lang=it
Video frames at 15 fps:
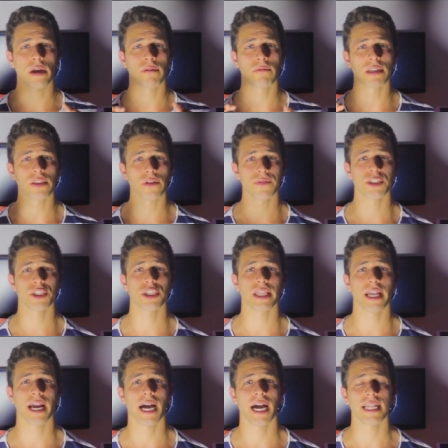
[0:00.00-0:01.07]
che questo vi
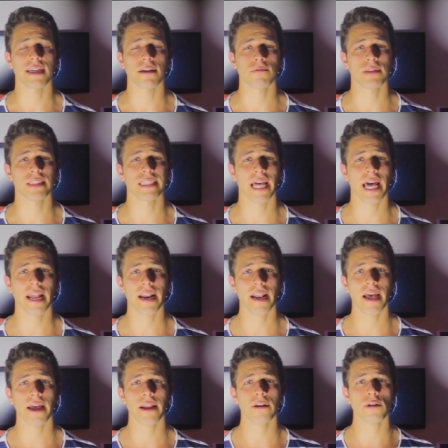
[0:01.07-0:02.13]
inciterà ad acquistarle,